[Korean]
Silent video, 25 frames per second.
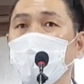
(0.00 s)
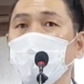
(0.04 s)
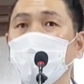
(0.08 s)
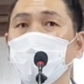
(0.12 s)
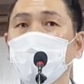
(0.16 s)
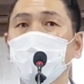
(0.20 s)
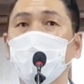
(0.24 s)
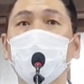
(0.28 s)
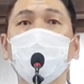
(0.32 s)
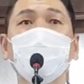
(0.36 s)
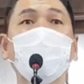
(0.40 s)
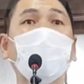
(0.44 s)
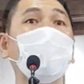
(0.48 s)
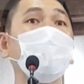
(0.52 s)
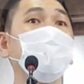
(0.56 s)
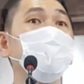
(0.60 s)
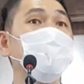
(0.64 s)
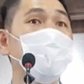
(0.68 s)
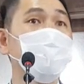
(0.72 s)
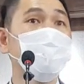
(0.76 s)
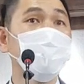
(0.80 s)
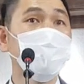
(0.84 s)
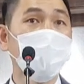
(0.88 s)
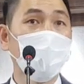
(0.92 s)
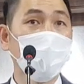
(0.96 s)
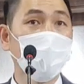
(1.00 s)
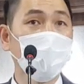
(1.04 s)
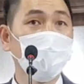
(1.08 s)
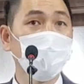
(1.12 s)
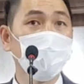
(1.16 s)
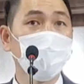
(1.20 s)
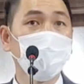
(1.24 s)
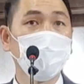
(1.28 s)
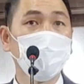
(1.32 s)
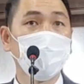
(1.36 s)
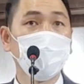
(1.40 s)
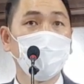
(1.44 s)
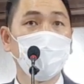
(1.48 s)
제가
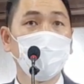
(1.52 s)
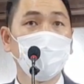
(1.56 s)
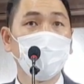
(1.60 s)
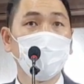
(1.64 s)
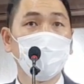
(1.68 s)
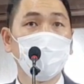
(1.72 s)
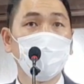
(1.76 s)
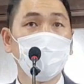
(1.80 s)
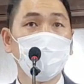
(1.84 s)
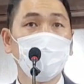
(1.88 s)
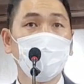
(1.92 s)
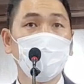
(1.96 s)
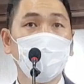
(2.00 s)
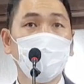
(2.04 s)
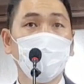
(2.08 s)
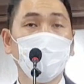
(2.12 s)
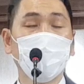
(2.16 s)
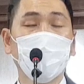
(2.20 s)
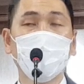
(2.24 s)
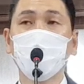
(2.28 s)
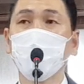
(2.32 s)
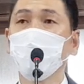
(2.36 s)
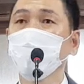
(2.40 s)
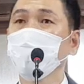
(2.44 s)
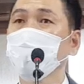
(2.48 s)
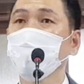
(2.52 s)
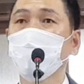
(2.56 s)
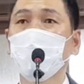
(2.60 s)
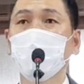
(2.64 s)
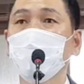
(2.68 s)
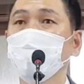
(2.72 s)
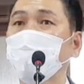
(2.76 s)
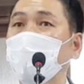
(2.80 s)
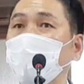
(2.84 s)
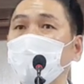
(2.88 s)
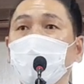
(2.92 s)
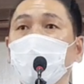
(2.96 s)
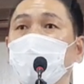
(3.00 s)
양심상 어머니
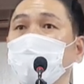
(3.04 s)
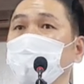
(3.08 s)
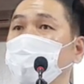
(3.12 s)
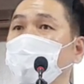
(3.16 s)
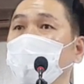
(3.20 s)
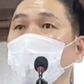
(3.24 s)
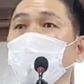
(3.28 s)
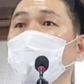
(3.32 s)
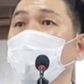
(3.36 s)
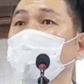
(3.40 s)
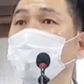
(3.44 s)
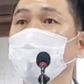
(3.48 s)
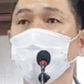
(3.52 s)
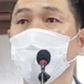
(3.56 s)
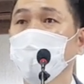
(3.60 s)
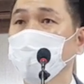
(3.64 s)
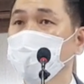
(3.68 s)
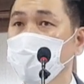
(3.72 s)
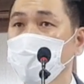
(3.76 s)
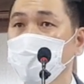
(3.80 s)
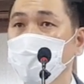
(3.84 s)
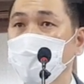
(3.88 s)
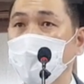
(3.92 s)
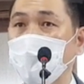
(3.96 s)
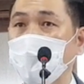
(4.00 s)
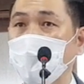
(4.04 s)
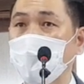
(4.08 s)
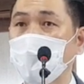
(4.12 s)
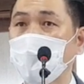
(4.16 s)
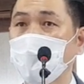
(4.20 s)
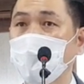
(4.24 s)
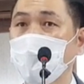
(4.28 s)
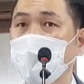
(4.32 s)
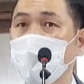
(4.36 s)
말이 맞다고 표현할 수는 없습니다.